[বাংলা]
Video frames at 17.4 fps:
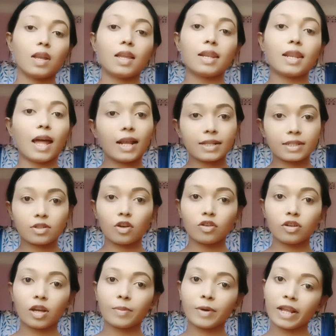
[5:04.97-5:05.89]
লাস্ট
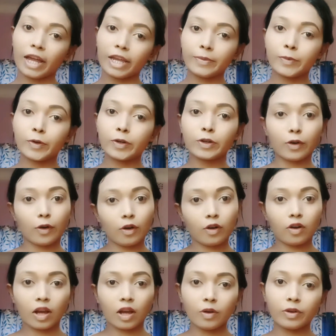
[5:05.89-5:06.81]
যখন আমার আইব্রো ড্র
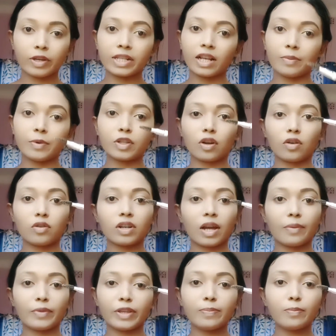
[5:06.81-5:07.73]
করা হয়ে যাবে তখন
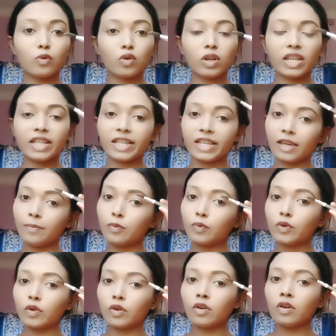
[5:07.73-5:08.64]
আমি পুলি দিয়ে
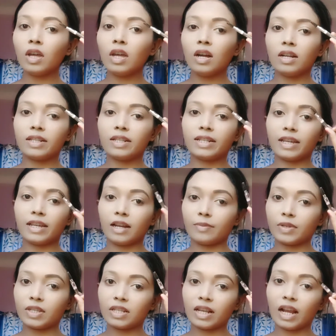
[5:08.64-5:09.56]
পুরো যে
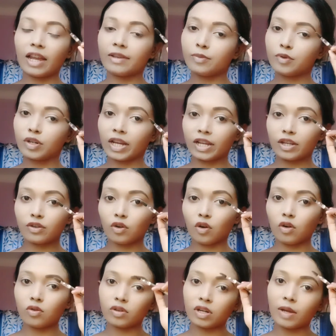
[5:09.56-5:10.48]
আমি যে আইব্রোটাকে
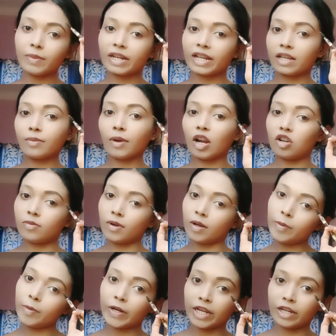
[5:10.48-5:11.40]
ড্র করলাম এটাকে
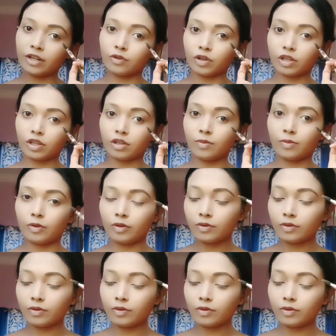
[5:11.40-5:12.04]
ভালোভাবে ব্লেন্ড করে দেবো